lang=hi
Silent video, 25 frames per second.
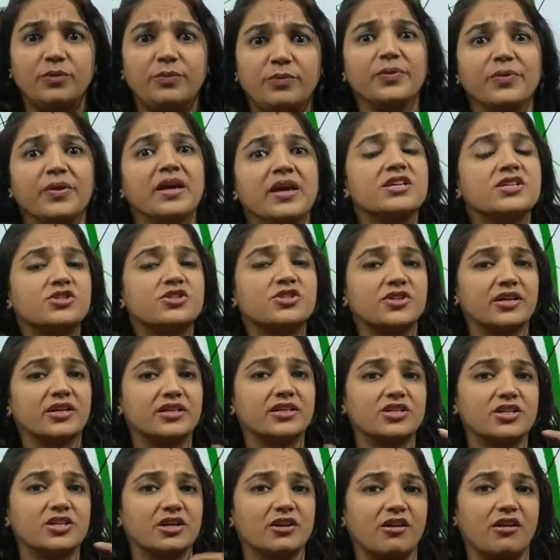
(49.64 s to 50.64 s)
सो
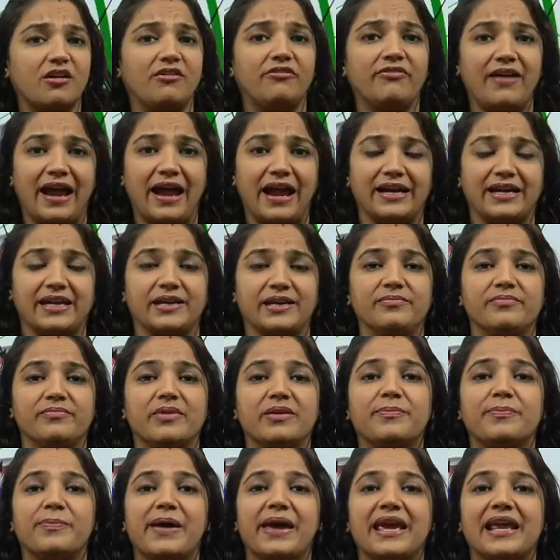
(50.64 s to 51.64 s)
स्ट्रक्चर ऑफ एटम
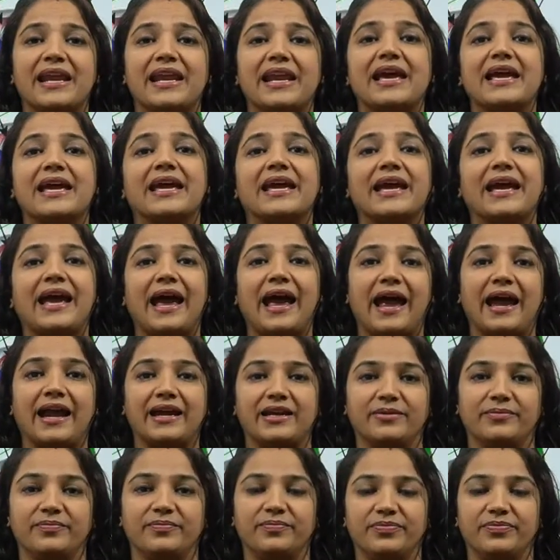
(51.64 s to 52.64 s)
में पहला है
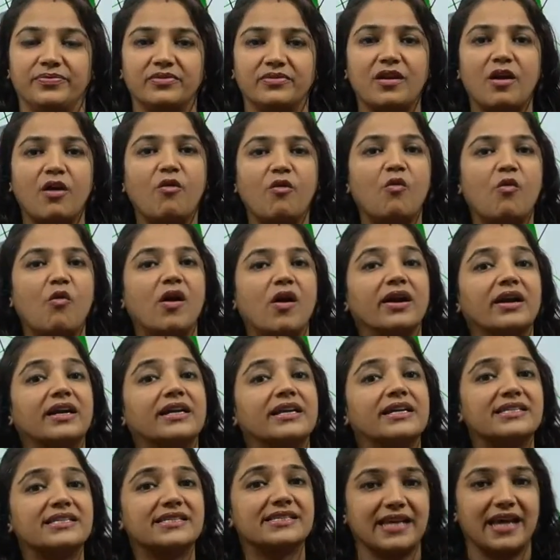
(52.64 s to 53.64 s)
एटम नाउ
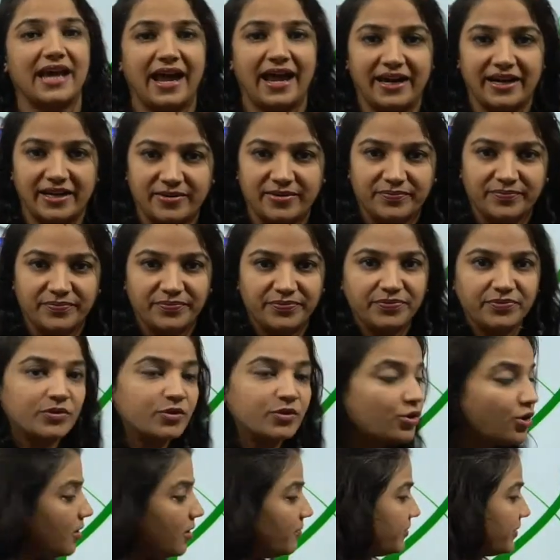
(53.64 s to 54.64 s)
व्हाट इज एटम
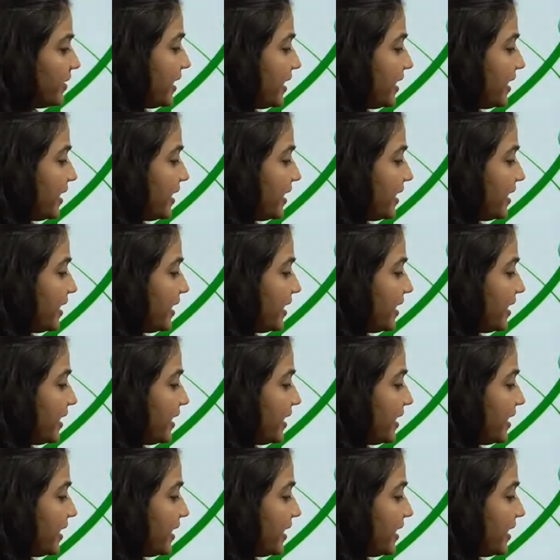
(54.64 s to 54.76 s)
तो